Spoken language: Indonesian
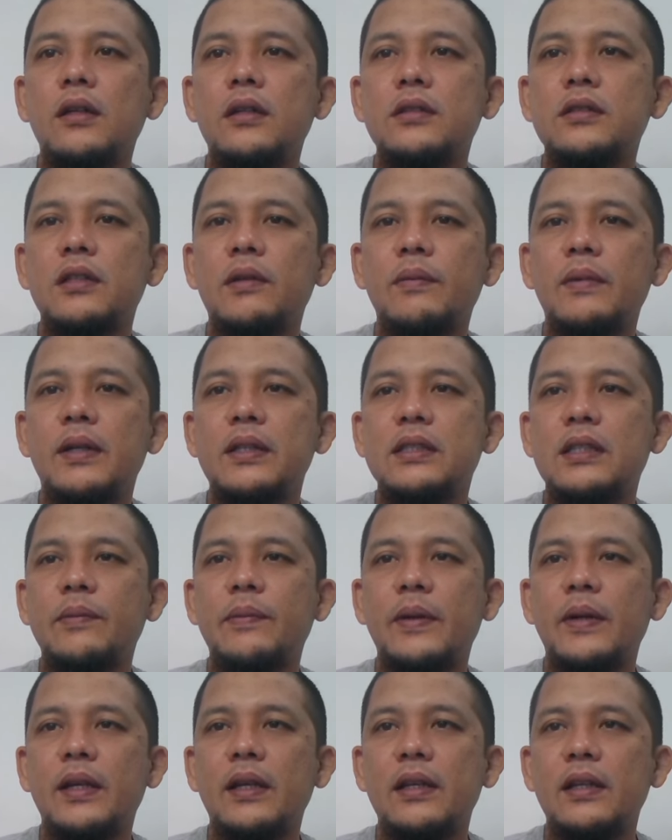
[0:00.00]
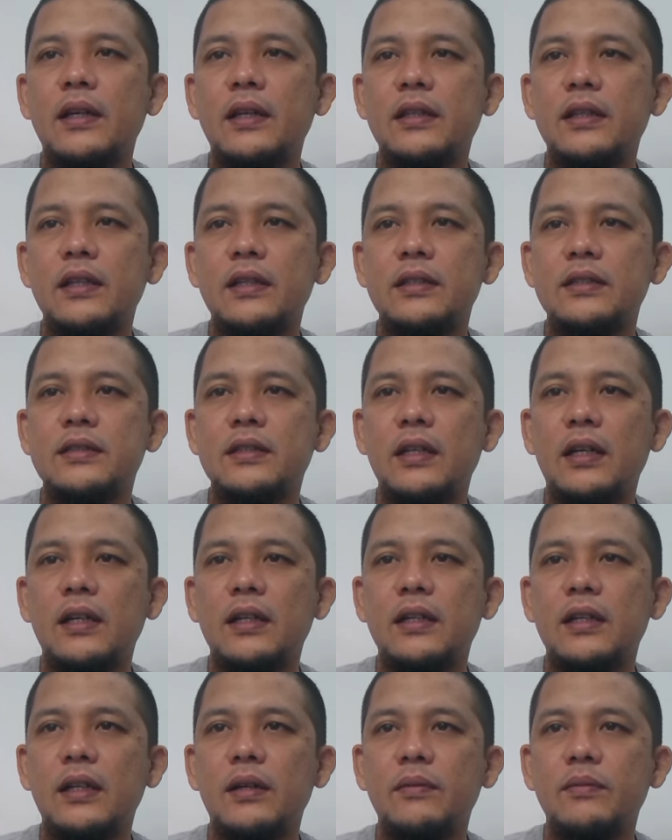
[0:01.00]
Sama saya pengen lihat
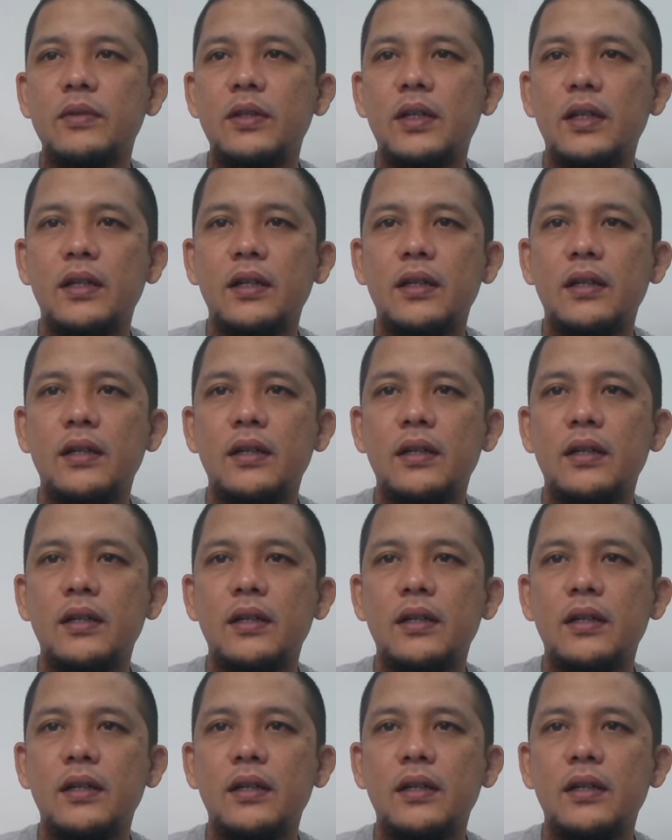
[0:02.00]
Instagramnya.